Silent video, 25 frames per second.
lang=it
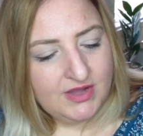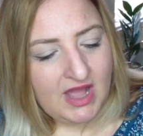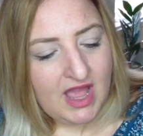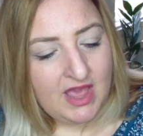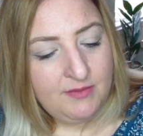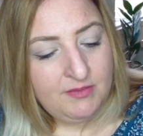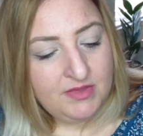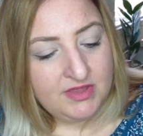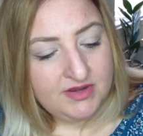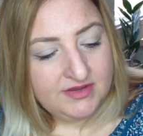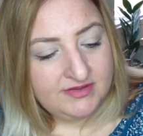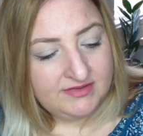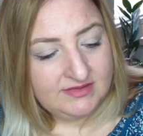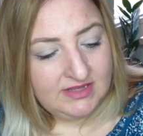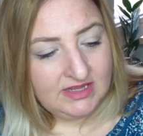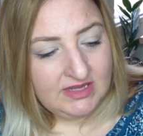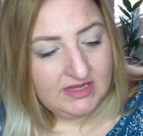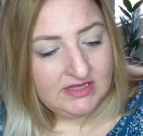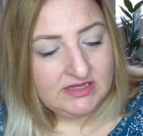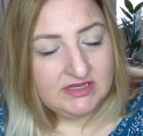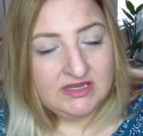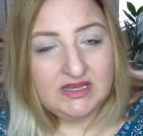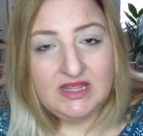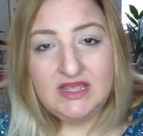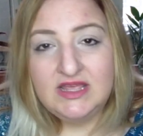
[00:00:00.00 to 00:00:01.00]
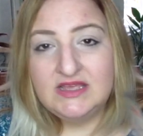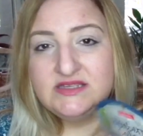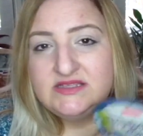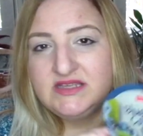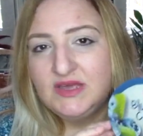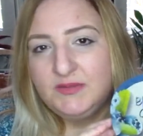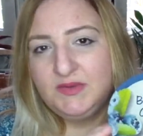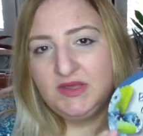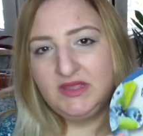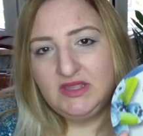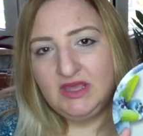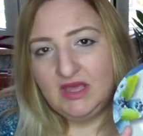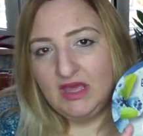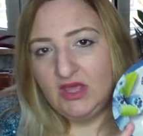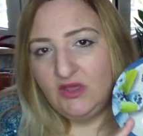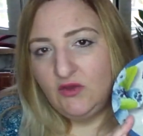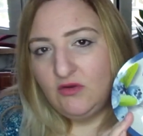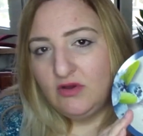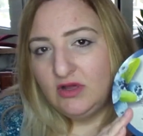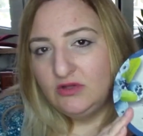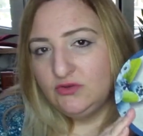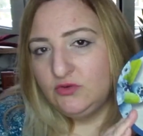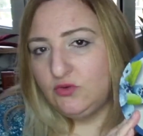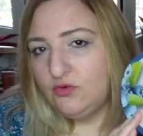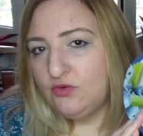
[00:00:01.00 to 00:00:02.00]
ai mirtilli sapete che io
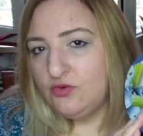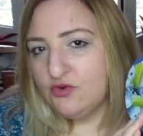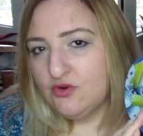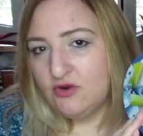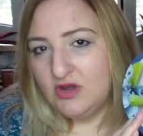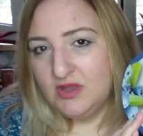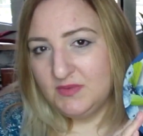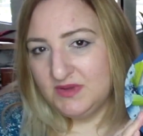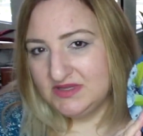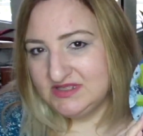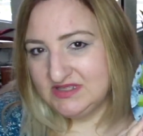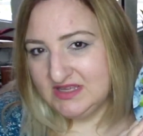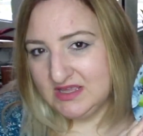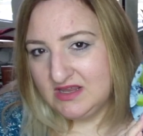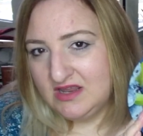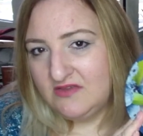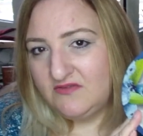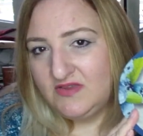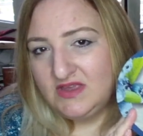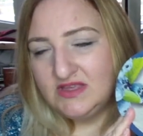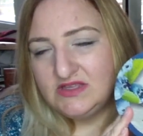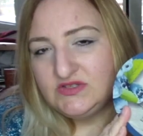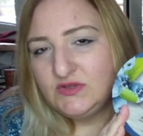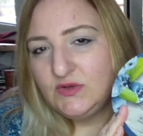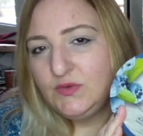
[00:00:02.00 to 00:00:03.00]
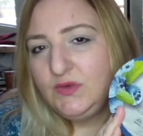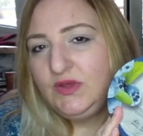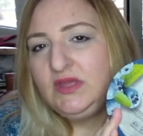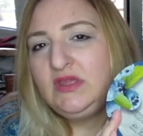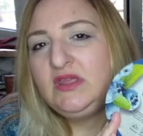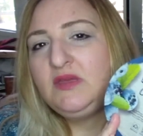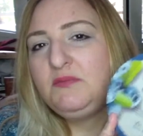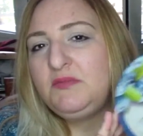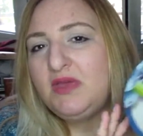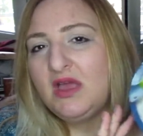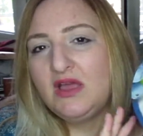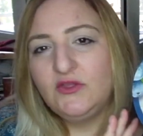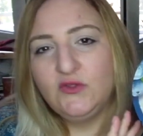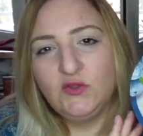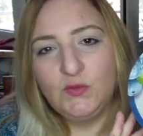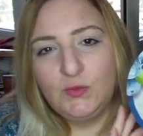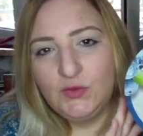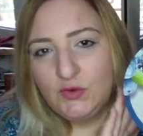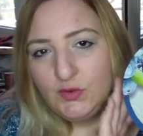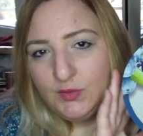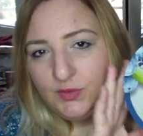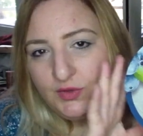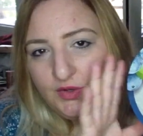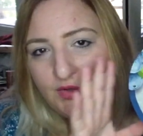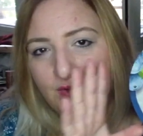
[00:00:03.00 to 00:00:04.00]
adoro le maschere viso quindi mi hanno
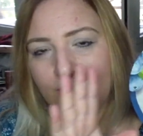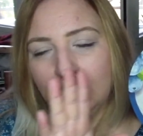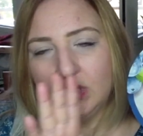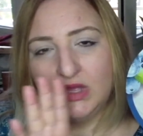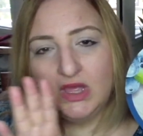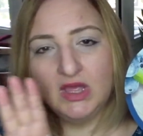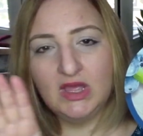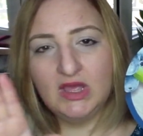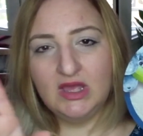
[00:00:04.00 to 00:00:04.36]
proprio